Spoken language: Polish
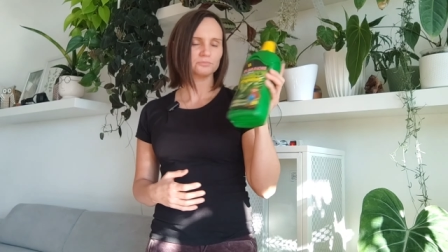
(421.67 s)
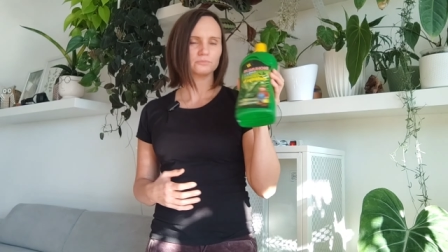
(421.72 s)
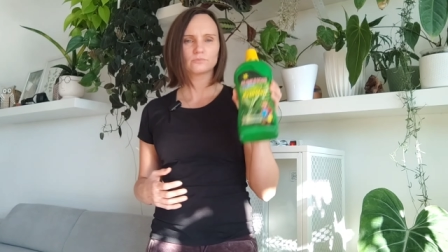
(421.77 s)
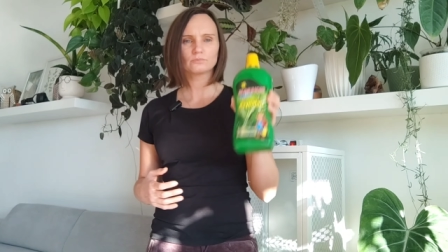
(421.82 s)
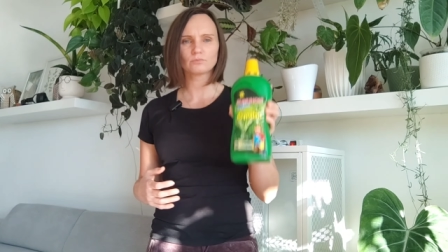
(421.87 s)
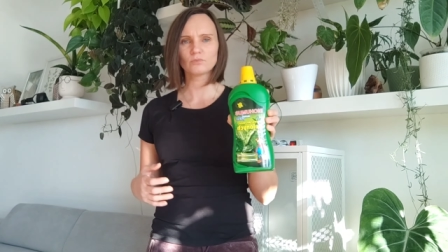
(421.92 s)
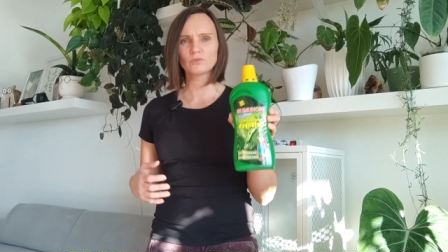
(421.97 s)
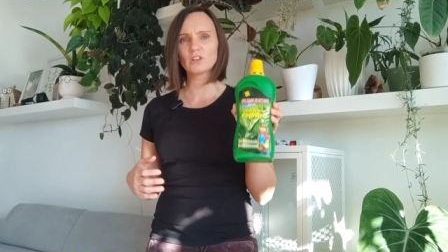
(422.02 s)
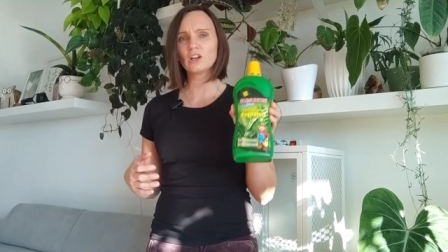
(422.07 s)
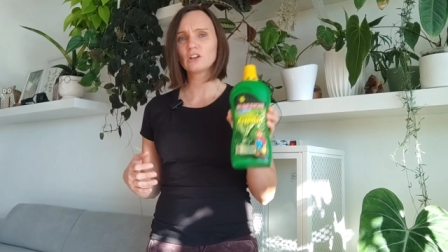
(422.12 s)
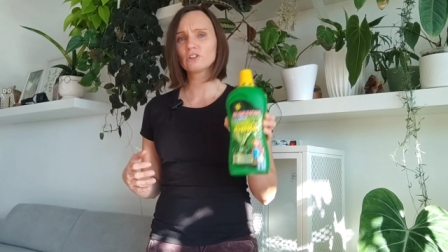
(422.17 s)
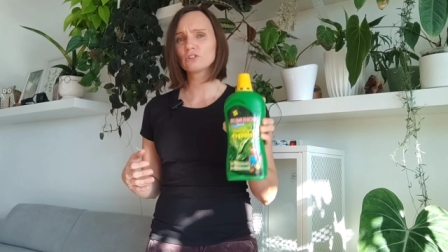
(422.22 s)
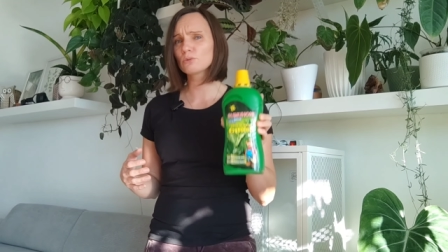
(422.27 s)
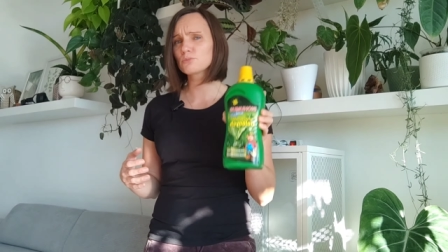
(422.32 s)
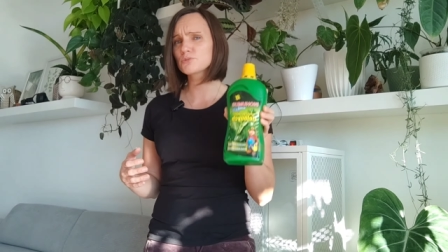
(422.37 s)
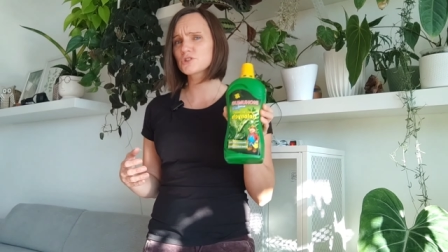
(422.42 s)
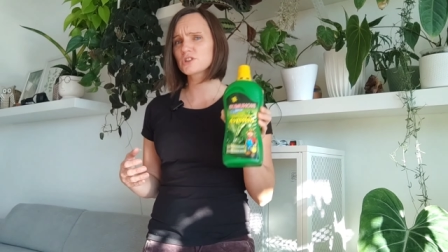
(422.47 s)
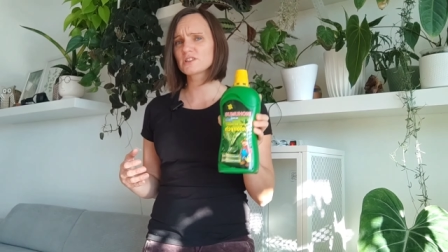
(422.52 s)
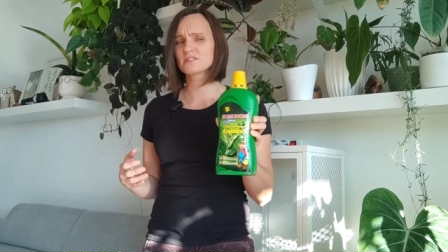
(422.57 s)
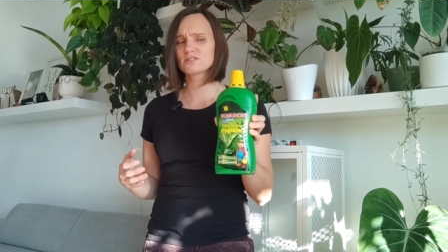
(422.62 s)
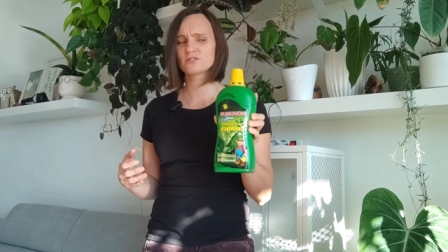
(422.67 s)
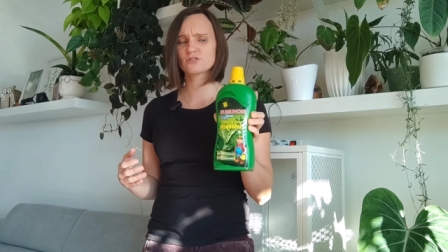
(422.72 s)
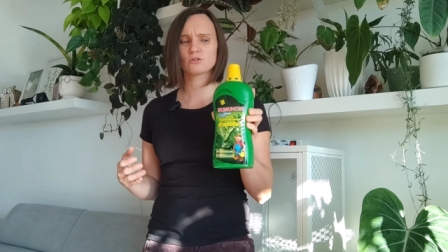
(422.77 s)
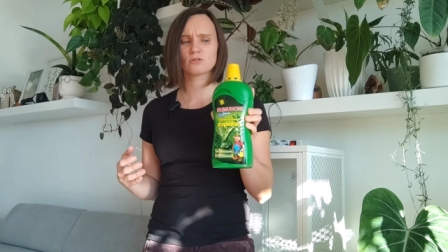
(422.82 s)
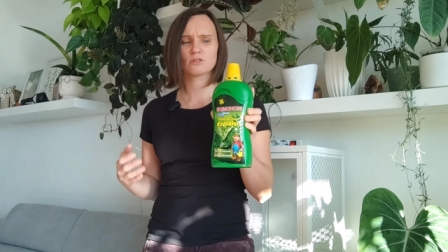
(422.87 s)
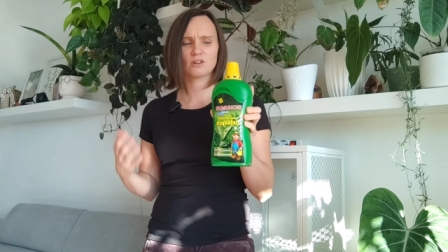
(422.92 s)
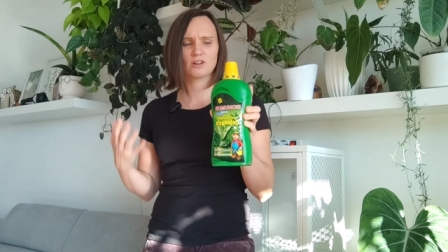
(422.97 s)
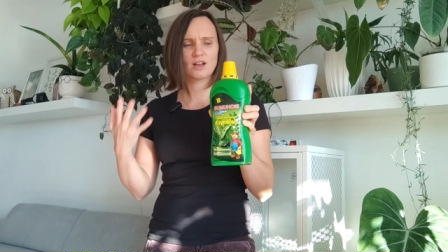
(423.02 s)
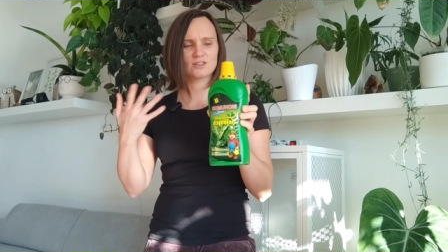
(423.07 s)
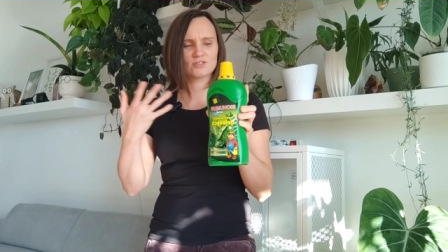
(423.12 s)
Dobrze jest
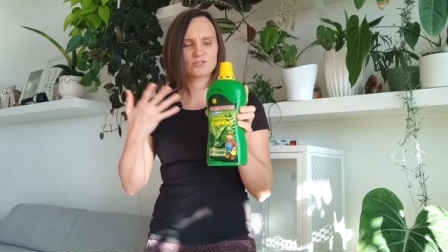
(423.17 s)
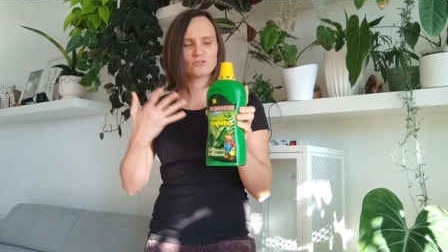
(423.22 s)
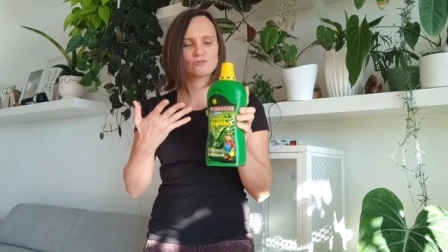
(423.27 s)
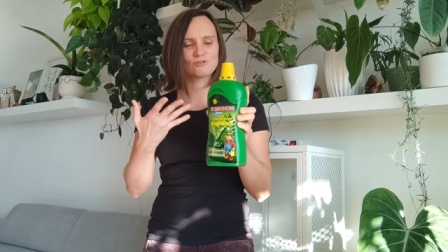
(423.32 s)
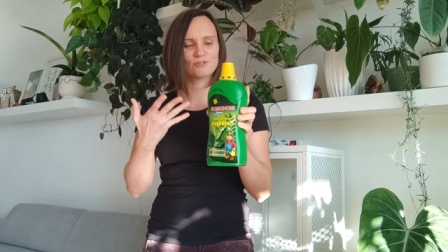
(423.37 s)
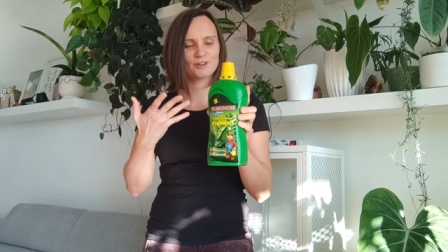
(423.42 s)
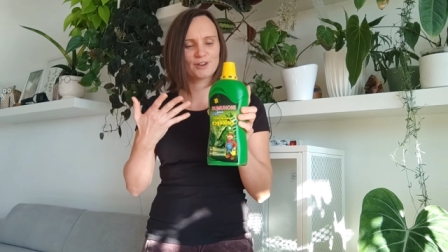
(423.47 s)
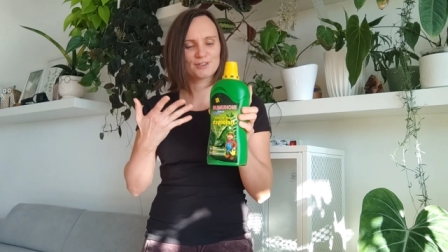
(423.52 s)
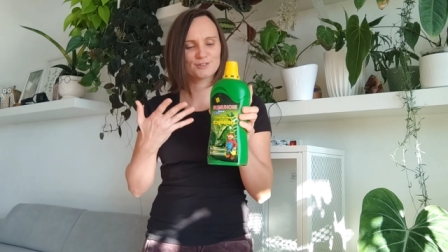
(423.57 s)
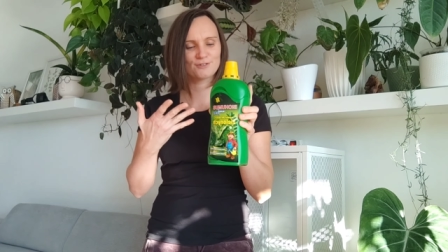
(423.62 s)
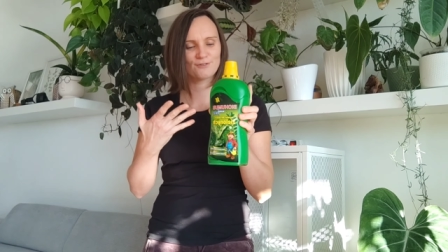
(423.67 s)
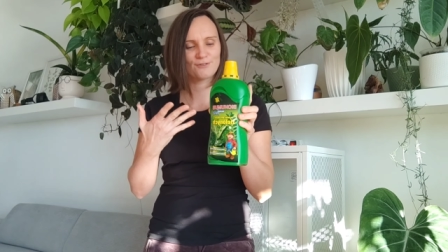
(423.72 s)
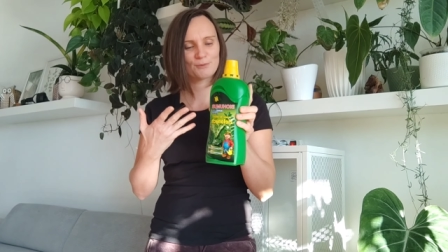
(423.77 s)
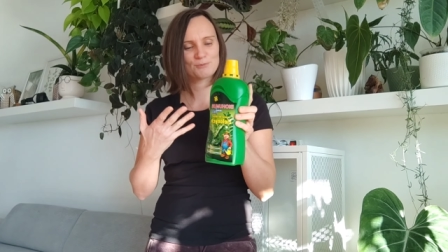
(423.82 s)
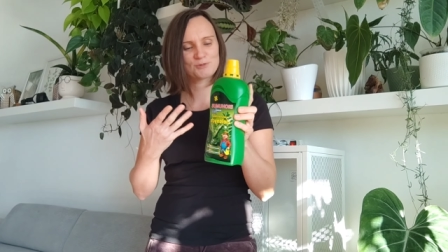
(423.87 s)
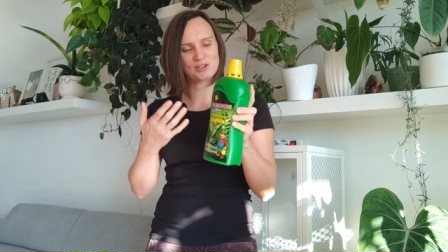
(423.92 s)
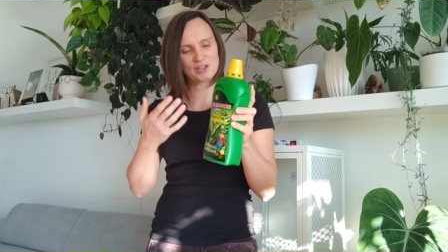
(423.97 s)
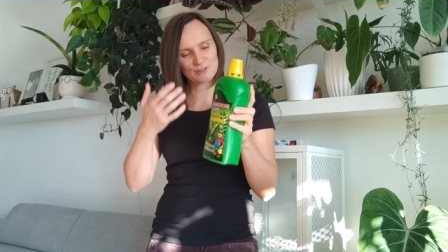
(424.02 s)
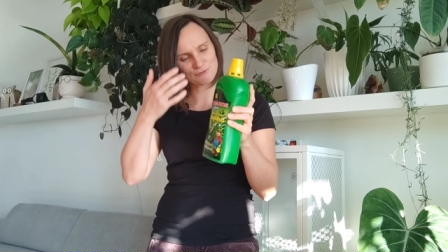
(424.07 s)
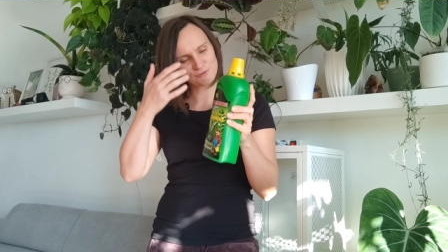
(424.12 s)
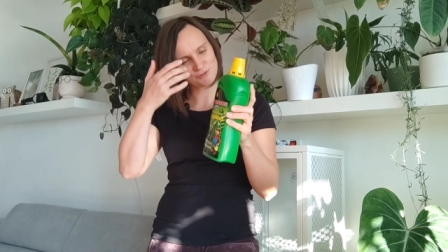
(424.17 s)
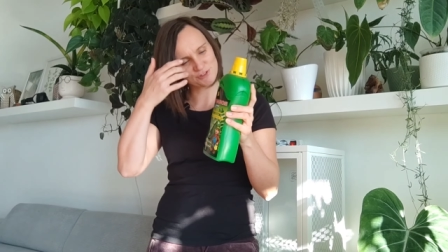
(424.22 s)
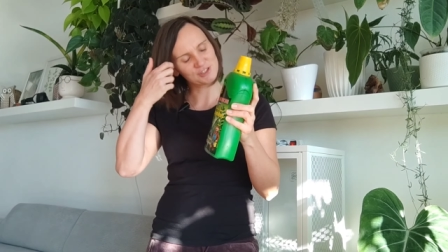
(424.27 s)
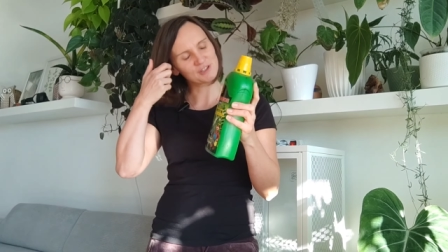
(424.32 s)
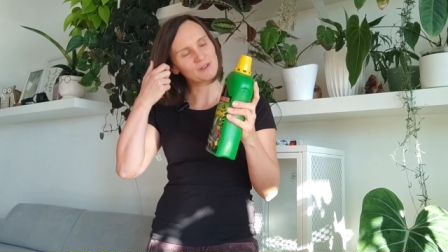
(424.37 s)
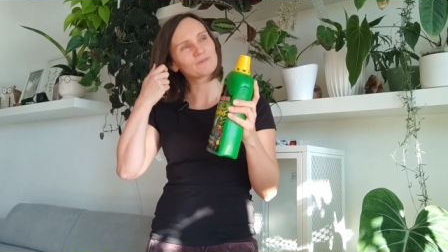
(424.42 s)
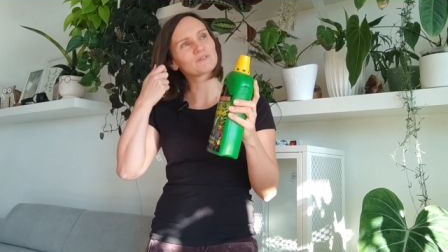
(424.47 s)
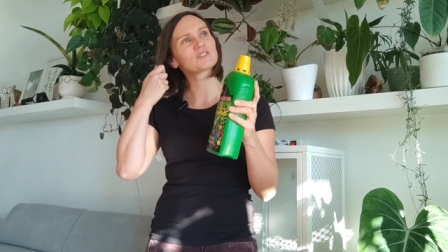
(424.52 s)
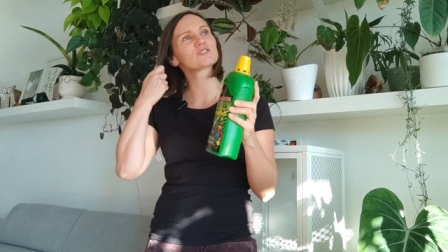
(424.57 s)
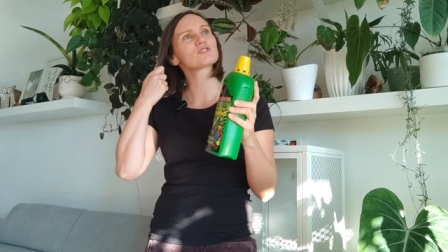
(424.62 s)
każdorazowo przed użyciem
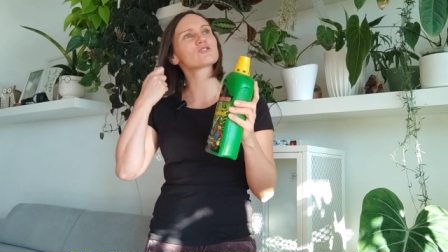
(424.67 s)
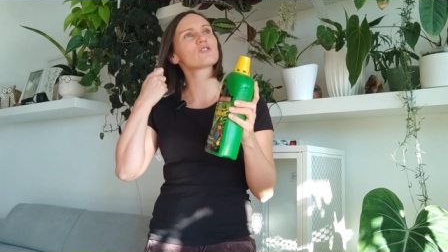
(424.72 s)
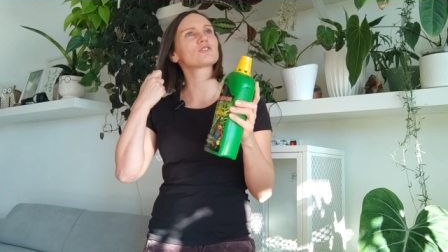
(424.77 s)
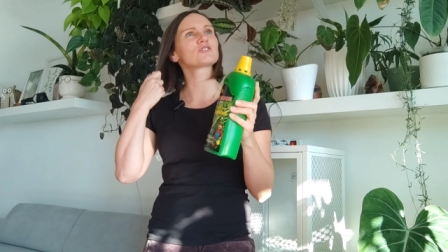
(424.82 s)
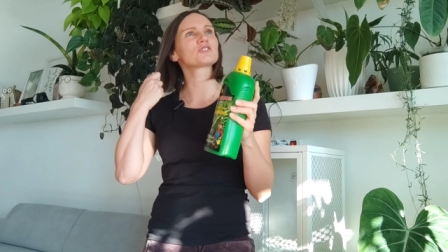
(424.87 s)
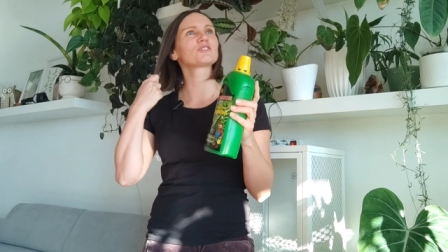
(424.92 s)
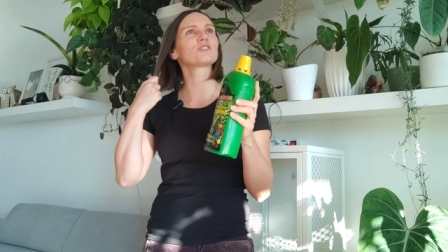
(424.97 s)
wstrząsnąć,